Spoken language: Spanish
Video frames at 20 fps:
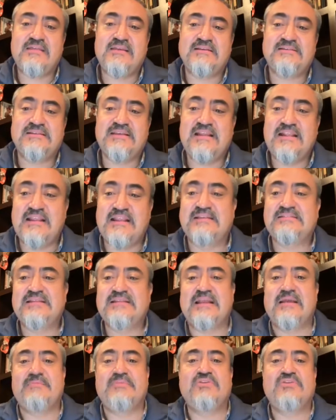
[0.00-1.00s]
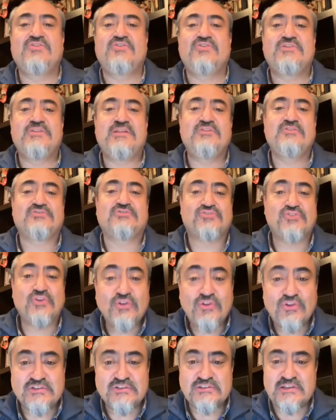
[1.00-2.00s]
Es el, es el camino donde
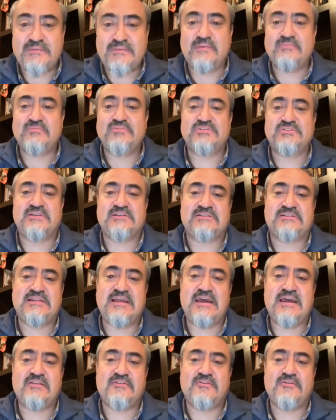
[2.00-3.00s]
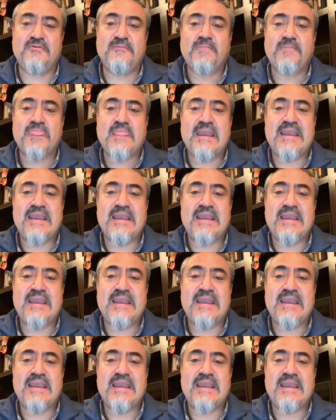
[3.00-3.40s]
nosotros debemos de estar, ¿no?